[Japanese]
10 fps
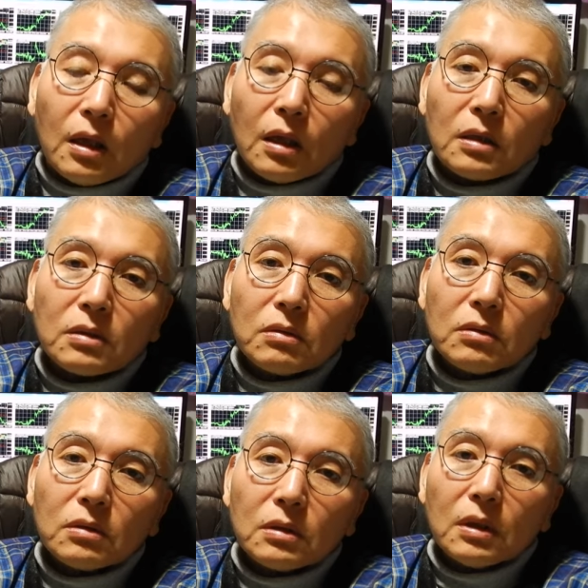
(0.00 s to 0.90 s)
えー、そうい
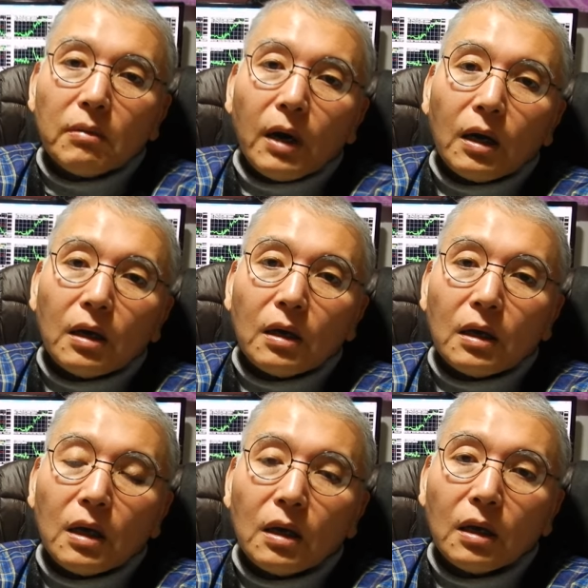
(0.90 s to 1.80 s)
うことでわ
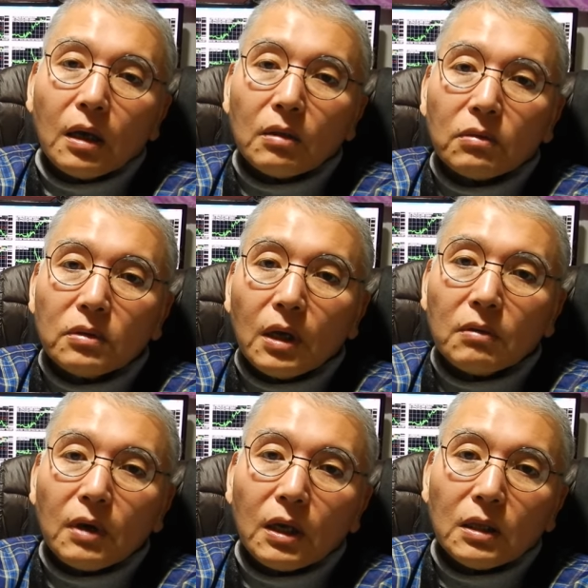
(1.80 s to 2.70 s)
かあの言
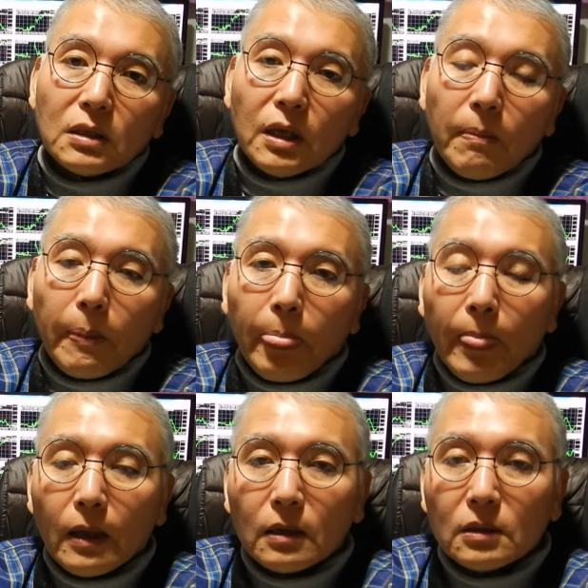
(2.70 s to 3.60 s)
えるわけですね。
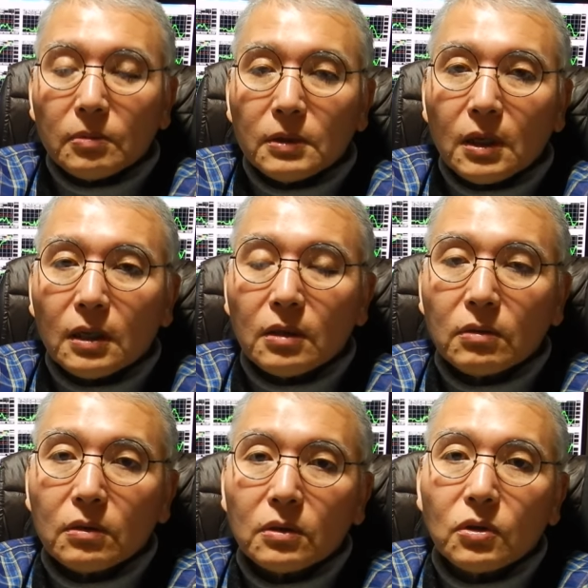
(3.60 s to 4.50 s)
潰されて
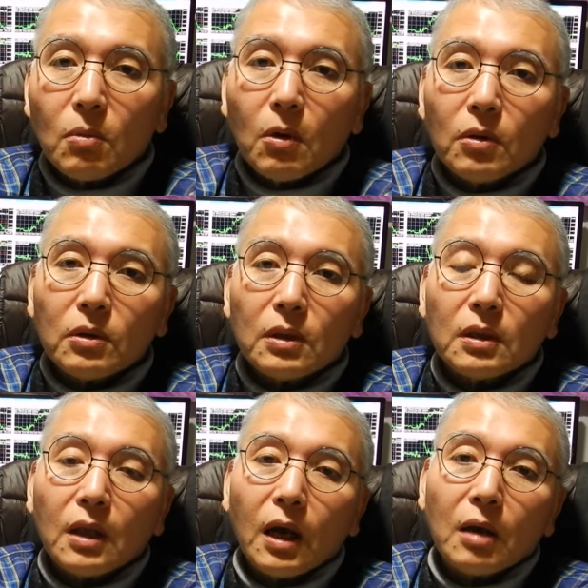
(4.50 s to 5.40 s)
る書問
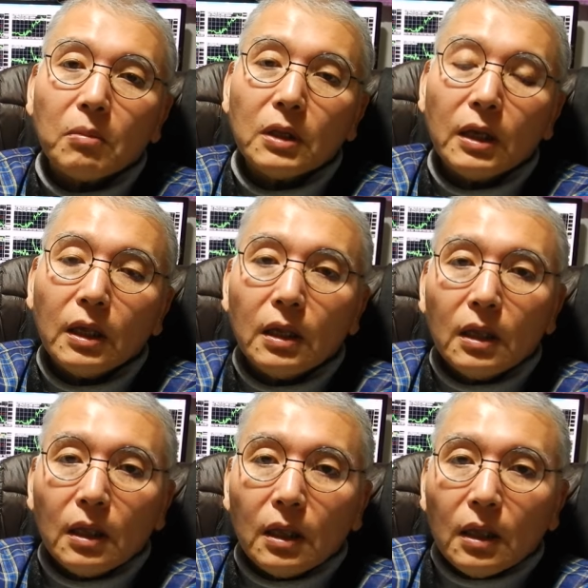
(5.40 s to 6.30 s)
なんかもね、
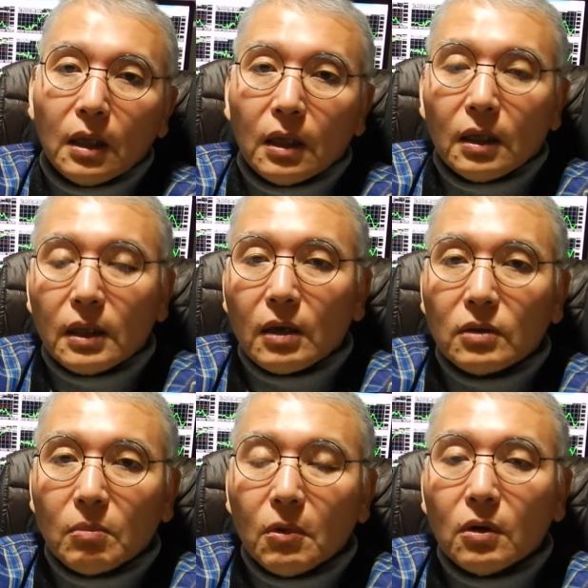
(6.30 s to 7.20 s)
な
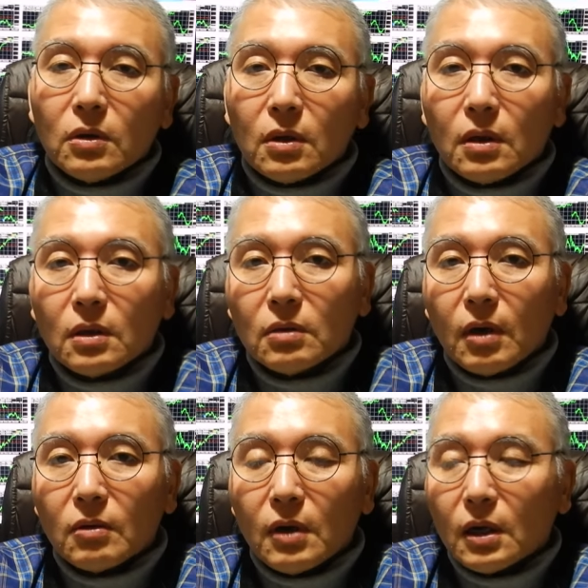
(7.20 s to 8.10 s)
くても言
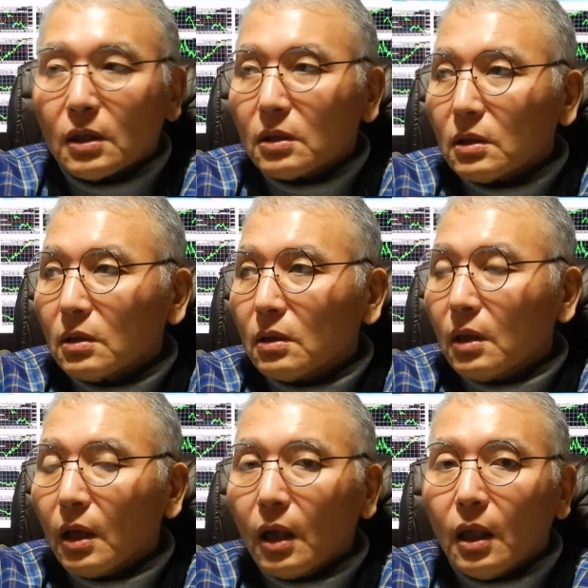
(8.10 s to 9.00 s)
えるわけです。
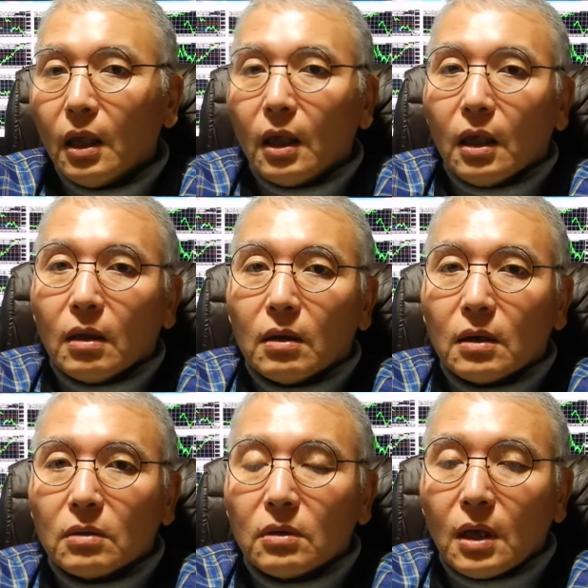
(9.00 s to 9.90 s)
で、
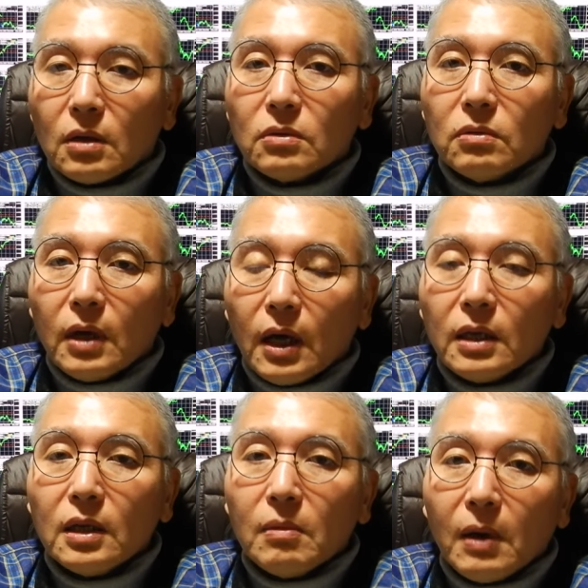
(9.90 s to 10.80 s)
とにかく上が
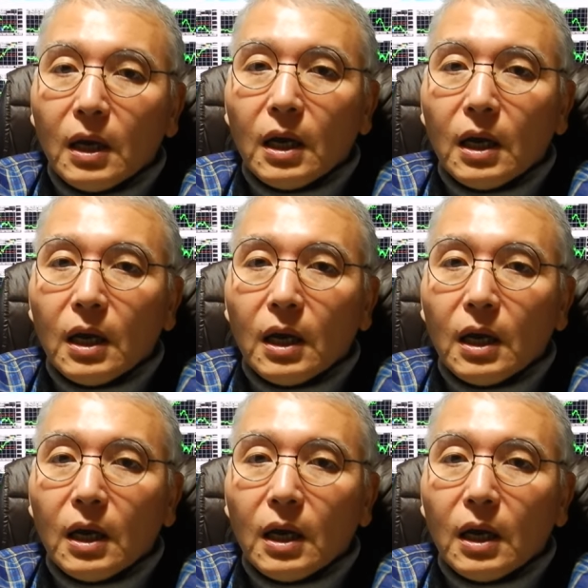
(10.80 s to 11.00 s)
いれば